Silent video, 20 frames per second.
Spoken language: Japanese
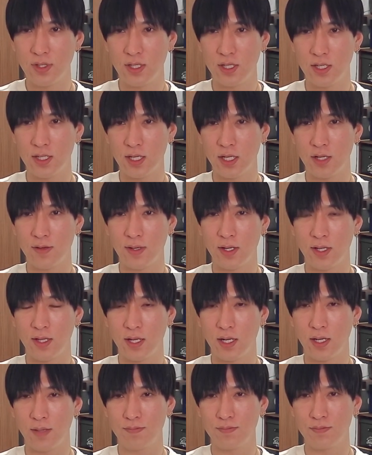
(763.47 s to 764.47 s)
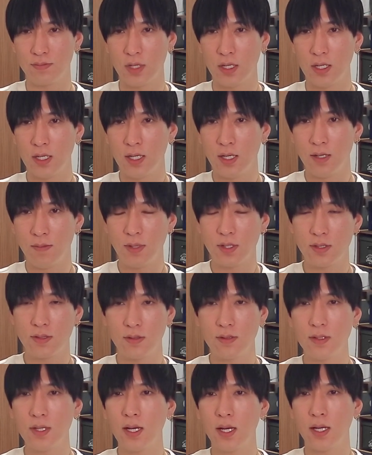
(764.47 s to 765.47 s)
なり言われたら。まあ、
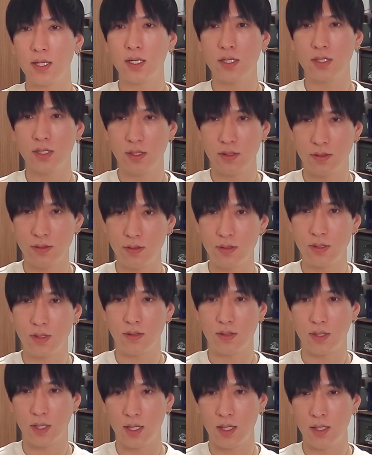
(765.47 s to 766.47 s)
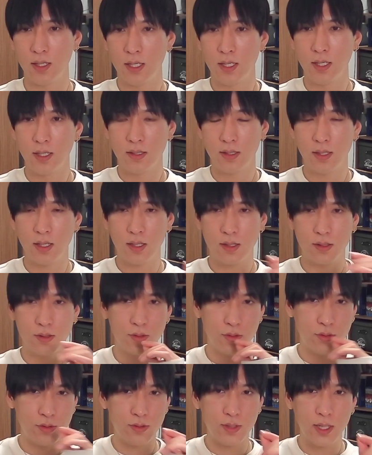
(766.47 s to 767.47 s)
そんな形で動いてるかな。で、
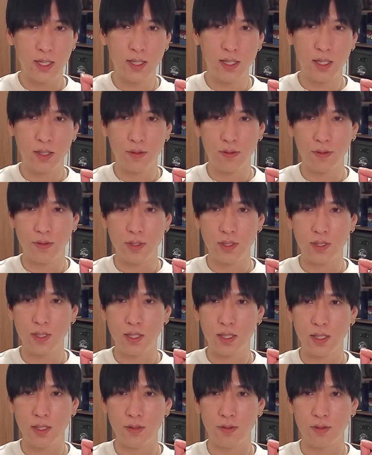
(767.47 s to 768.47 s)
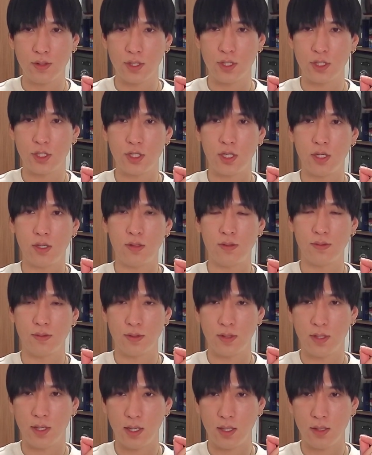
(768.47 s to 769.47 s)
ドル円がこういった値動きしてる
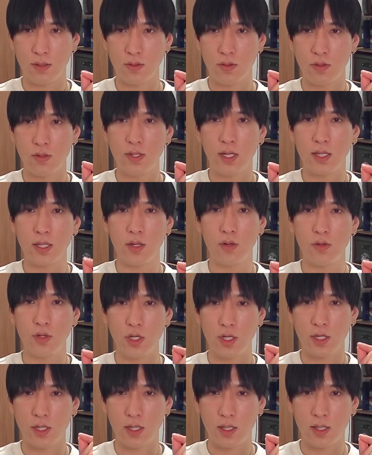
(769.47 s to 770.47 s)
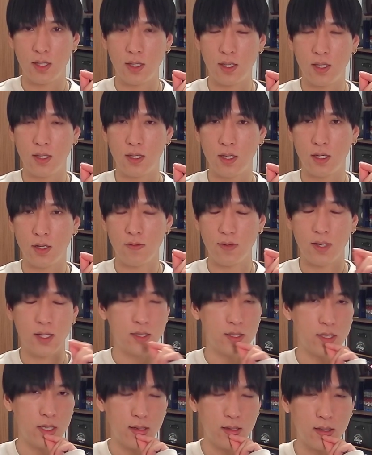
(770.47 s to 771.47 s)
ので、ドル建ての日経平均は
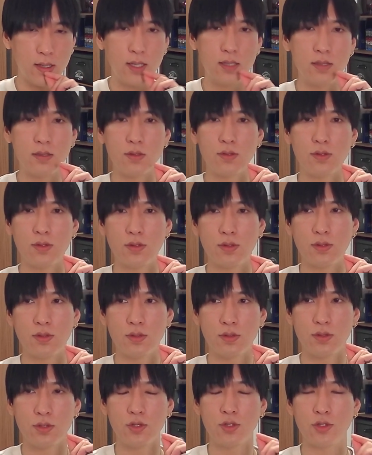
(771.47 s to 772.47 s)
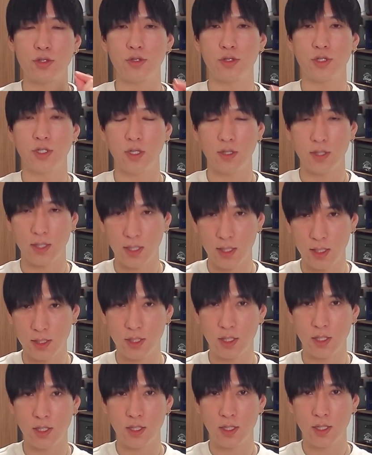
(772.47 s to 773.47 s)
若干その上昇してる
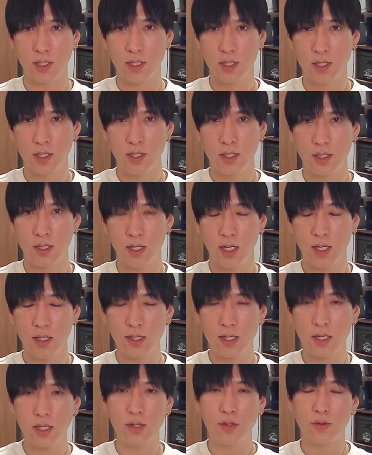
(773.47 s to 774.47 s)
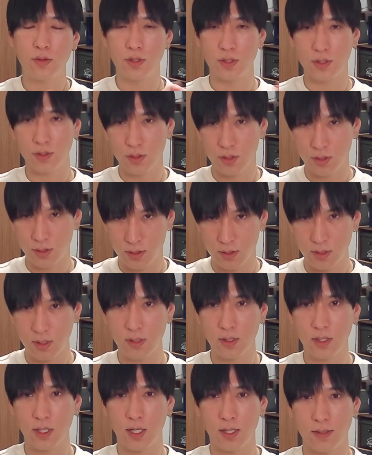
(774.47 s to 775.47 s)
形、円高の方に少し進んで
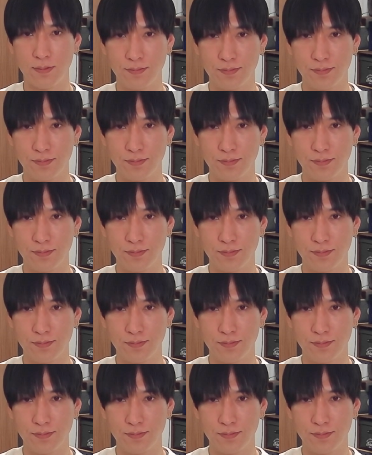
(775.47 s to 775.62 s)
るから。